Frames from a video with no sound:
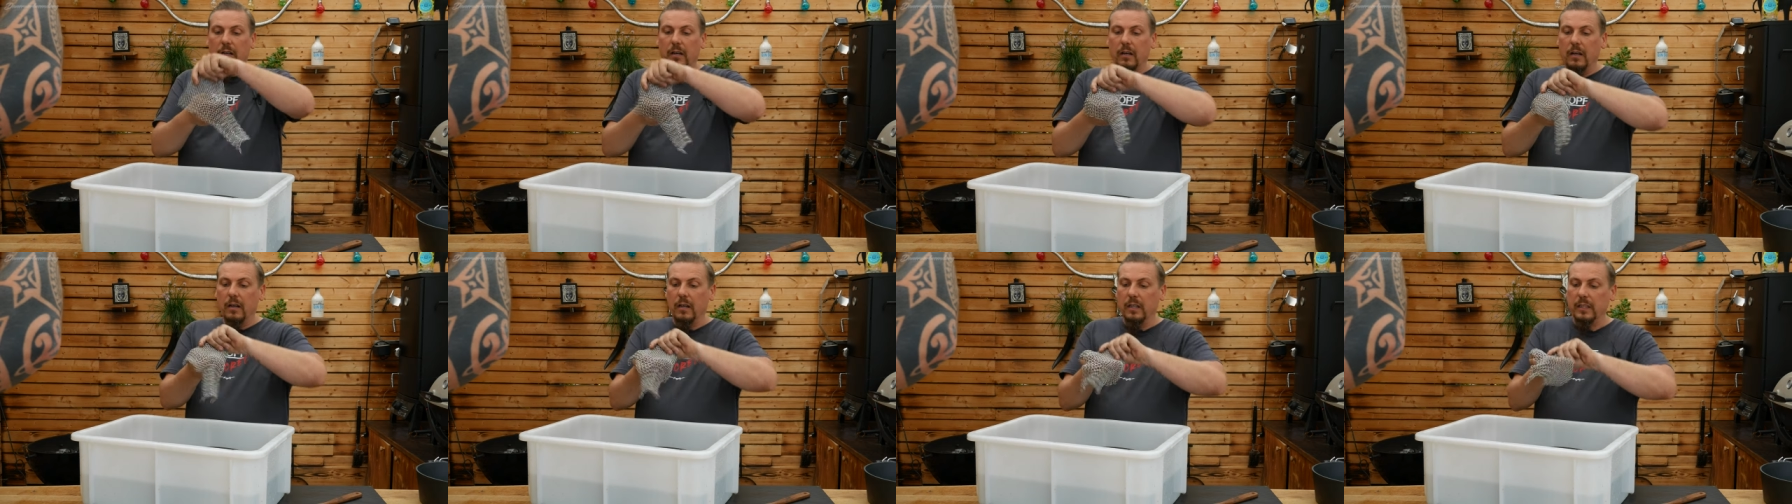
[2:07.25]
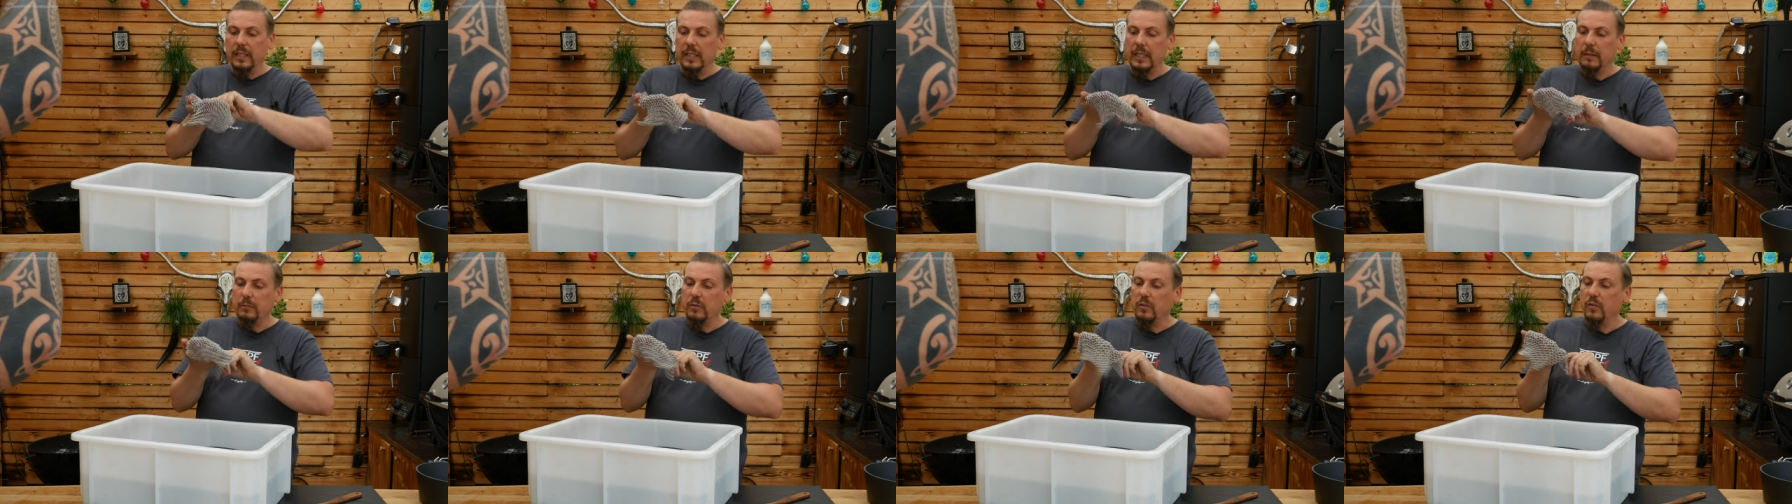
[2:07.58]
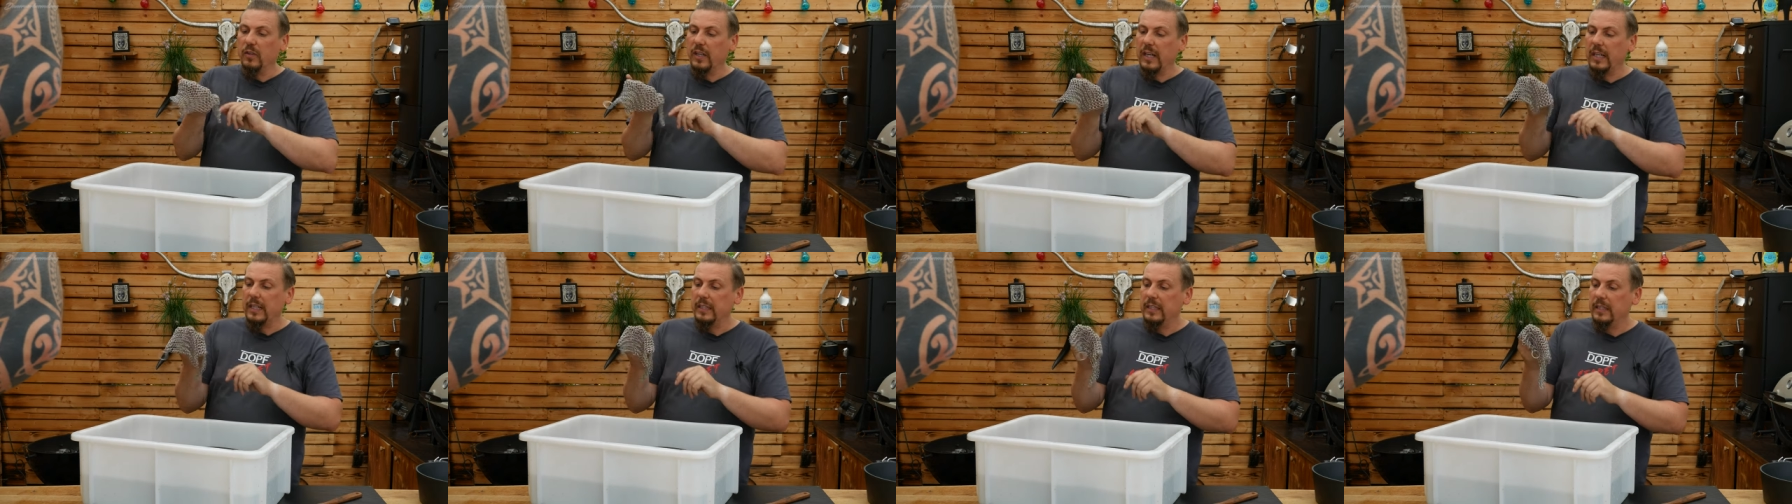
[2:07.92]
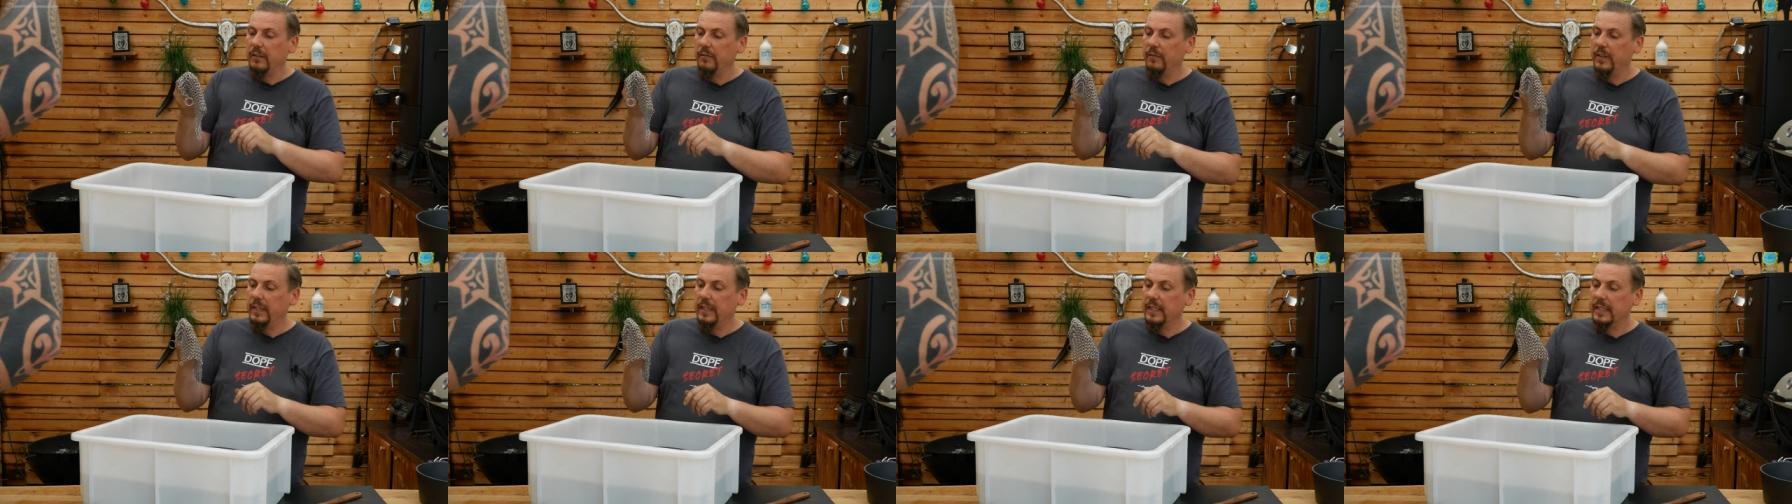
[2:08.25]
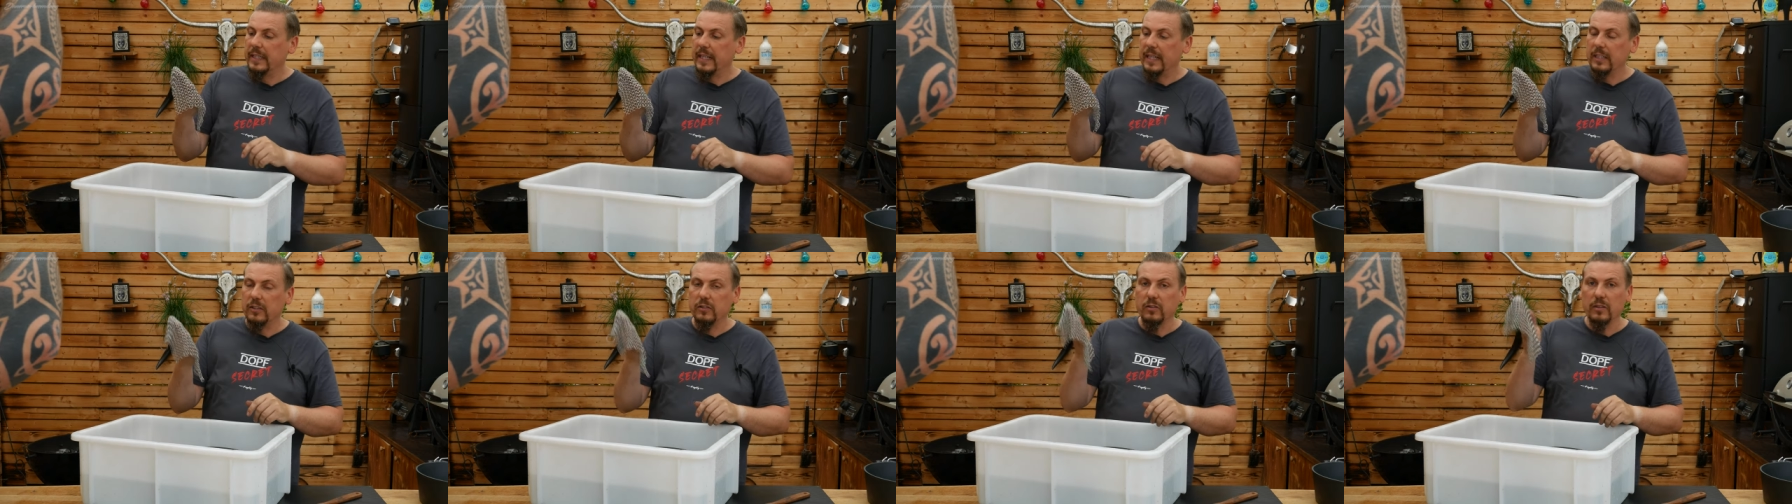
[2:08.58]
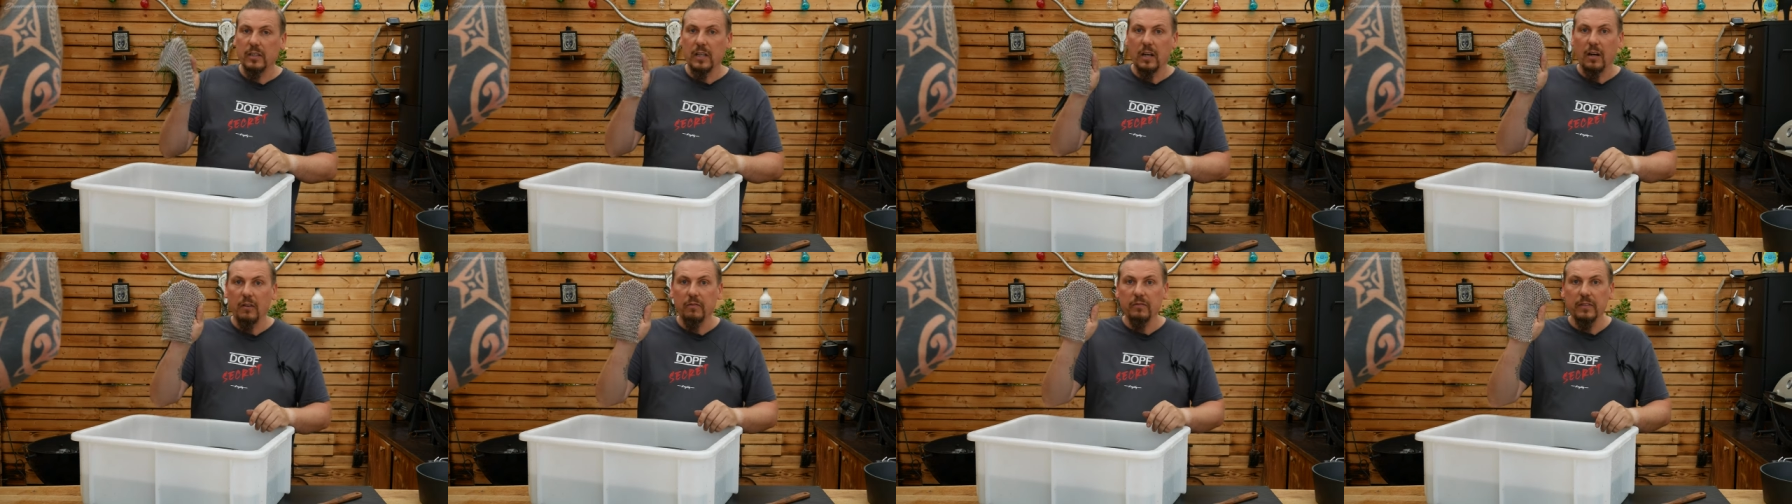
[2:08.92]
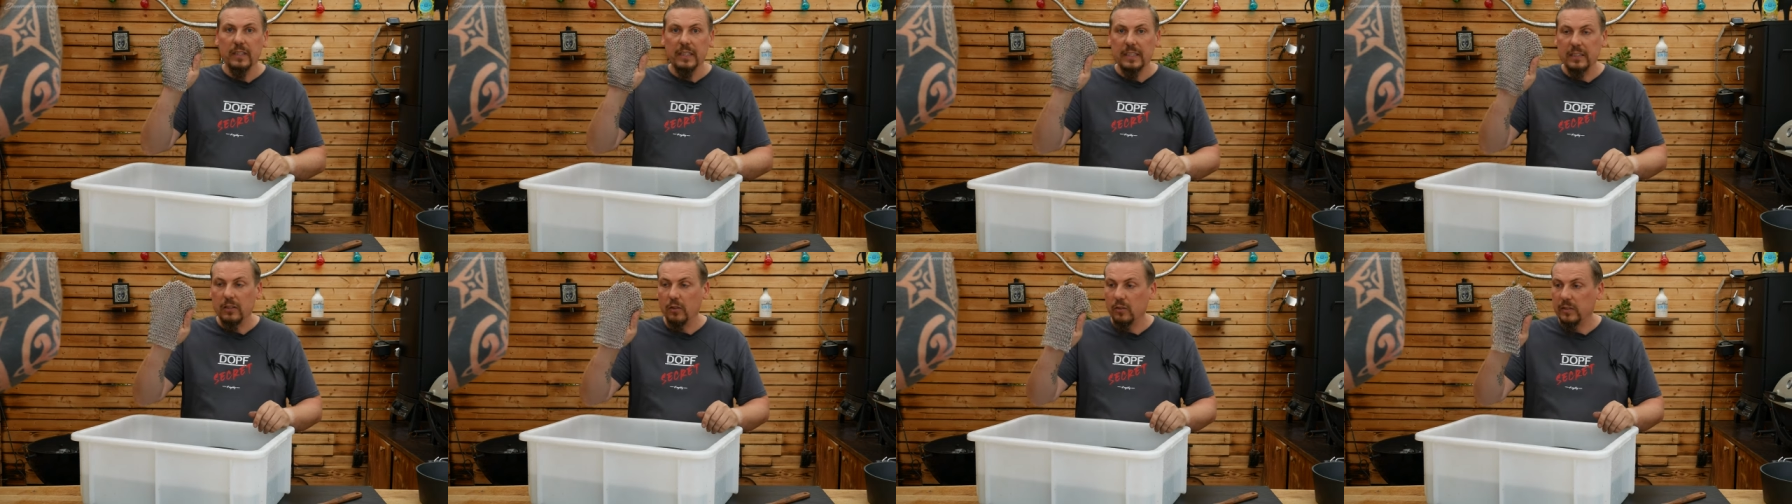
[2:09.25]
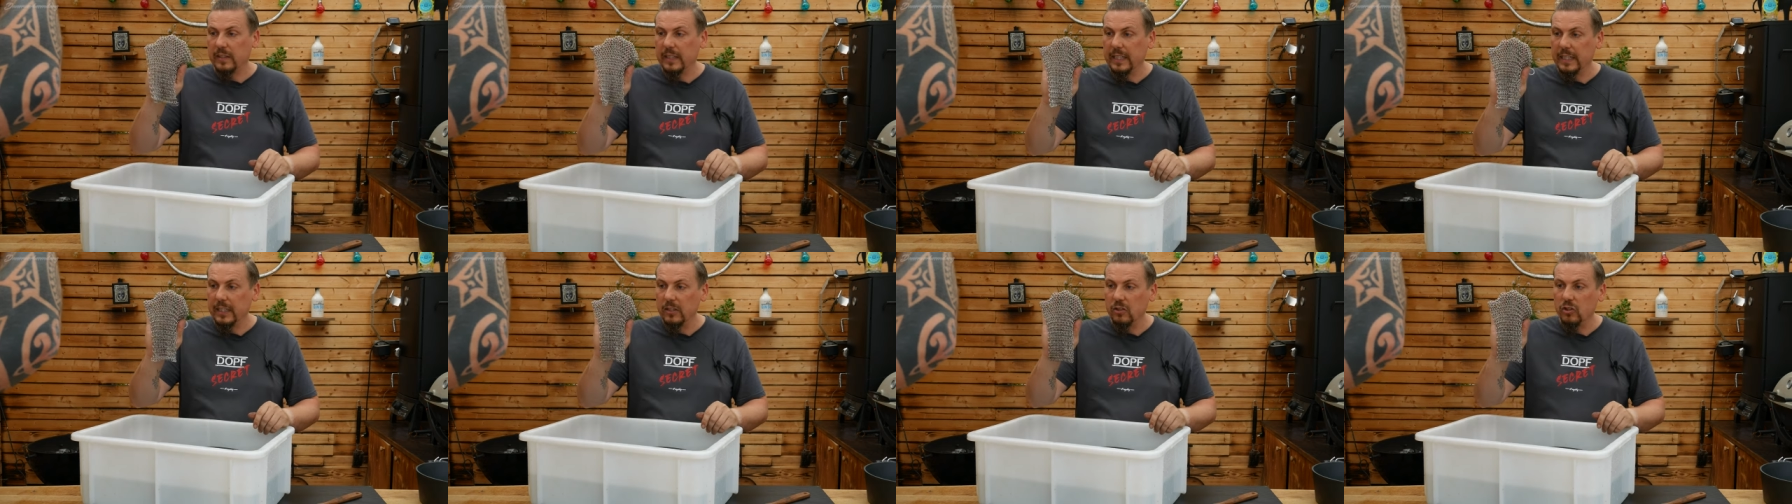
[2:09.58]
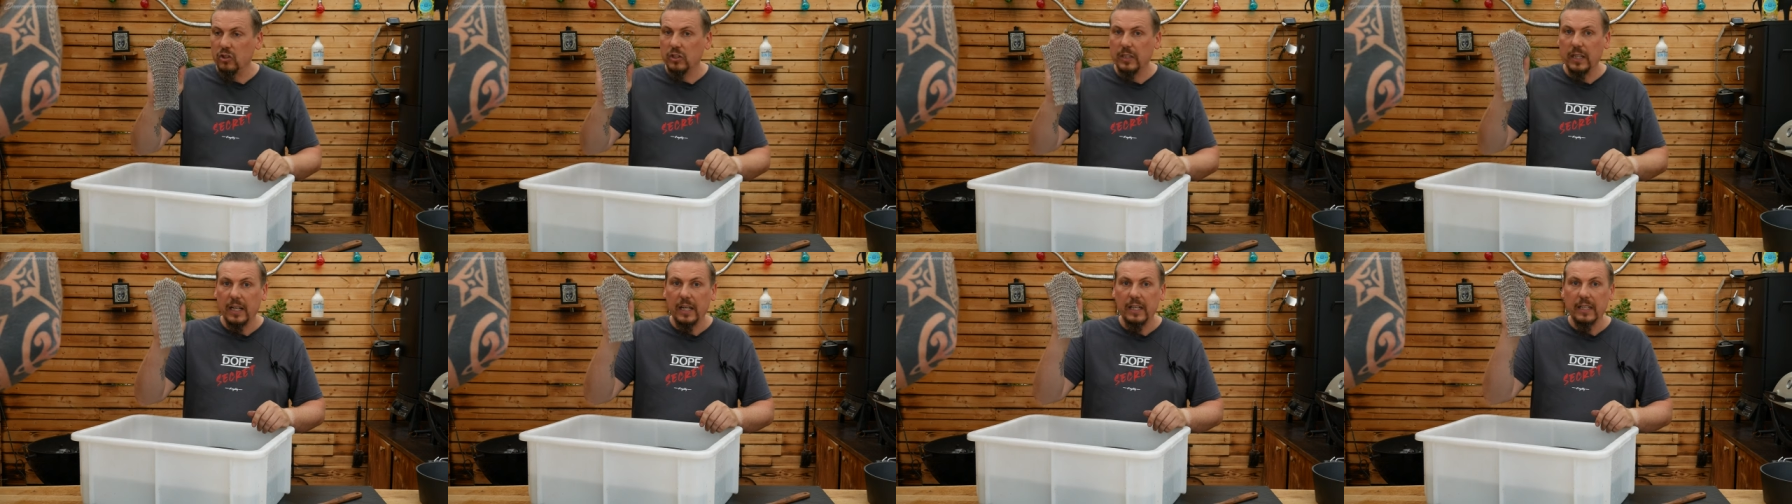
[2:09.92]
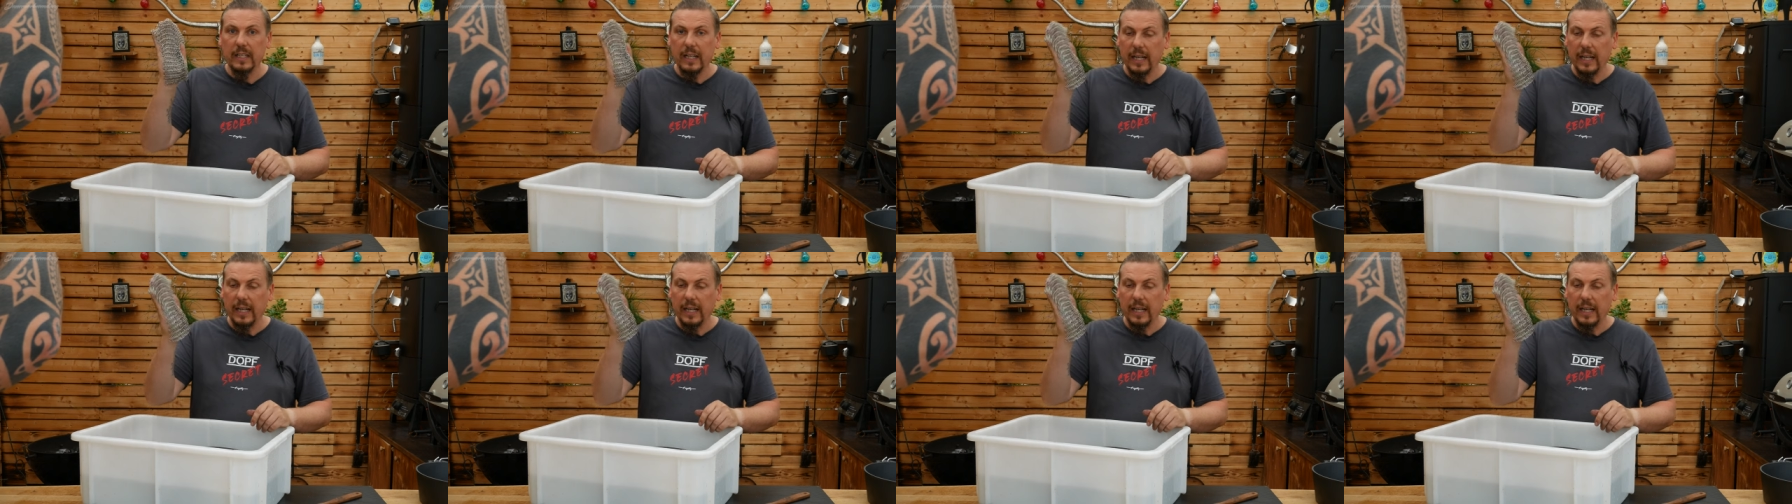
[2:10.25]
Äh, den gibt es für relativ wenig Geld zu kaufen, ist aus Edelstahl,